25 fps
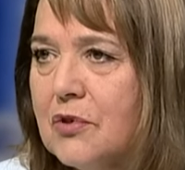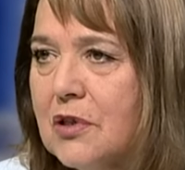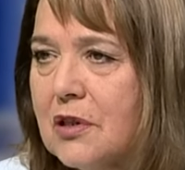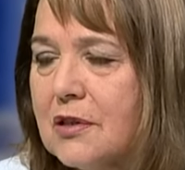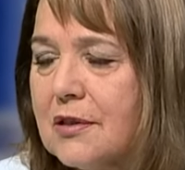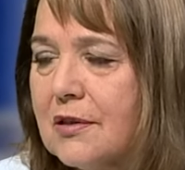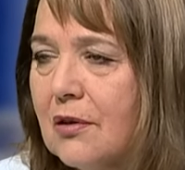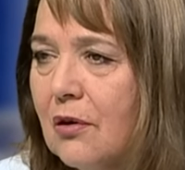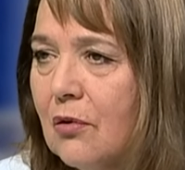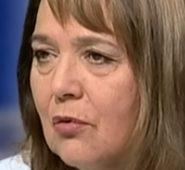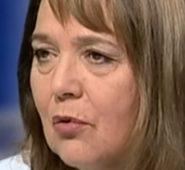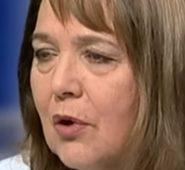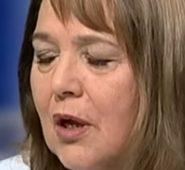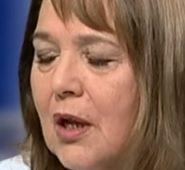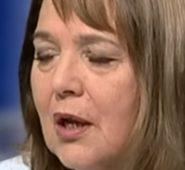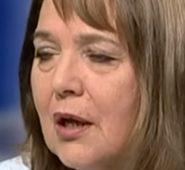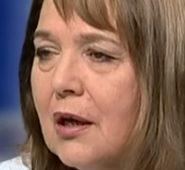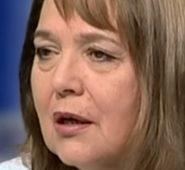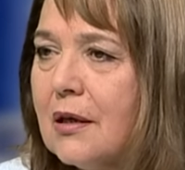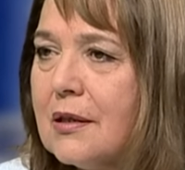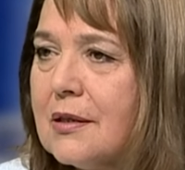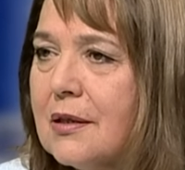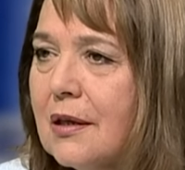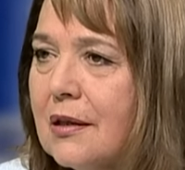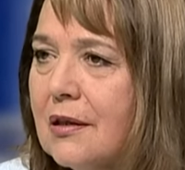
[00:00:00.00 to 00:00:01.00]
ludzie są
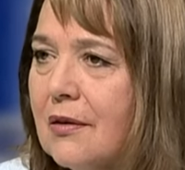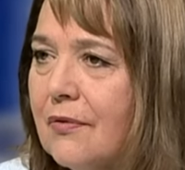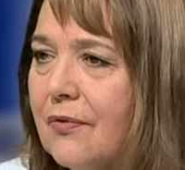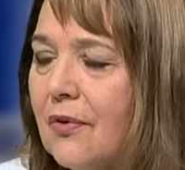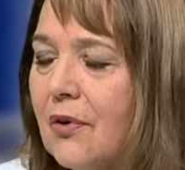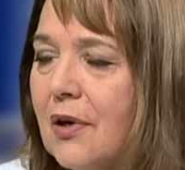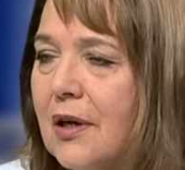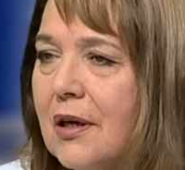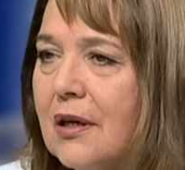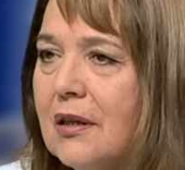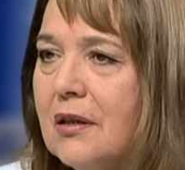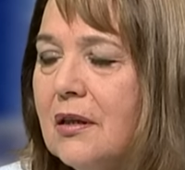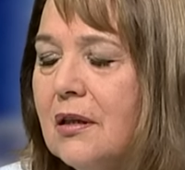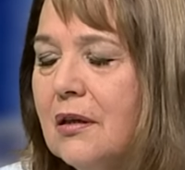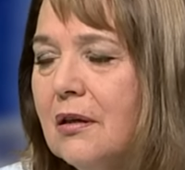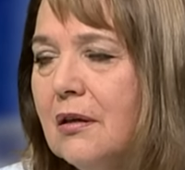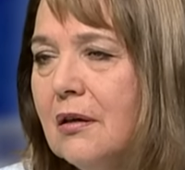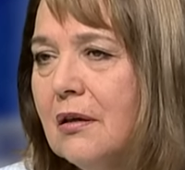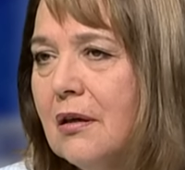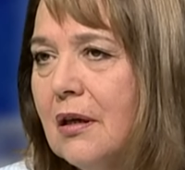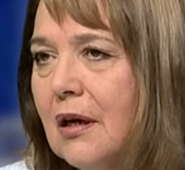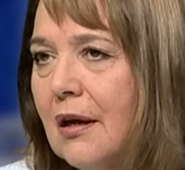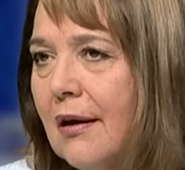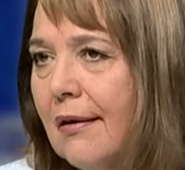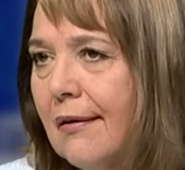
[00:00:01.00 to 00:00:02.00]

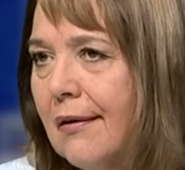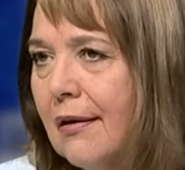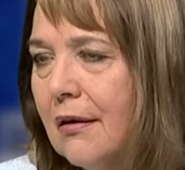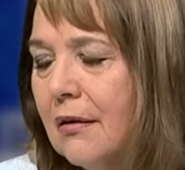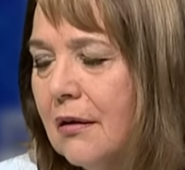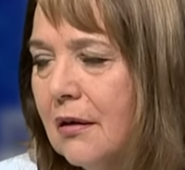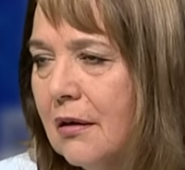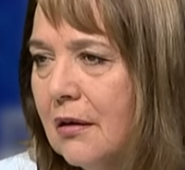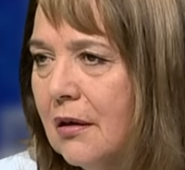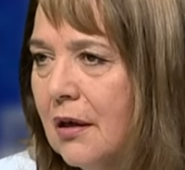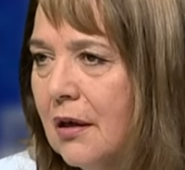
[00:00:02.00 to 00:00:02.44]
zadowoleni, jak